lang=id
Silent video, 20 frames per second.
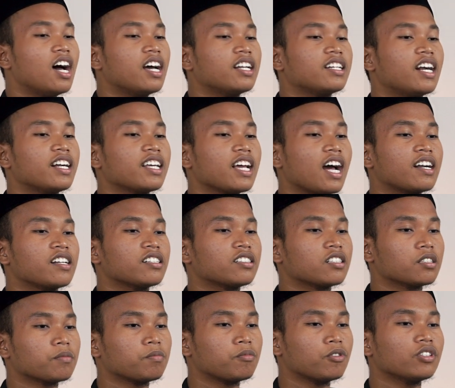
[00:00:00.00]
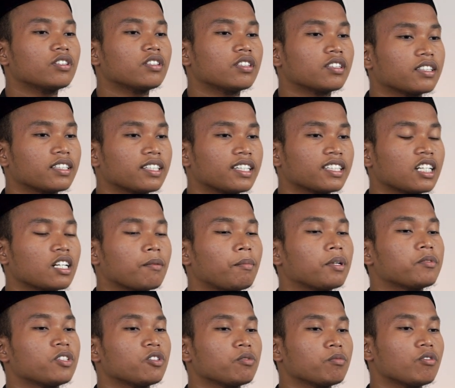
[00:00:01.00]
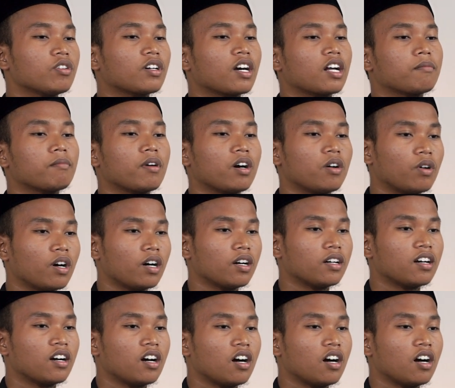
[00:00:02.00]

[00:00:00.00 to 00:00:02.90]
dari hadis tersebut kita dapat menyimpulkan bahwa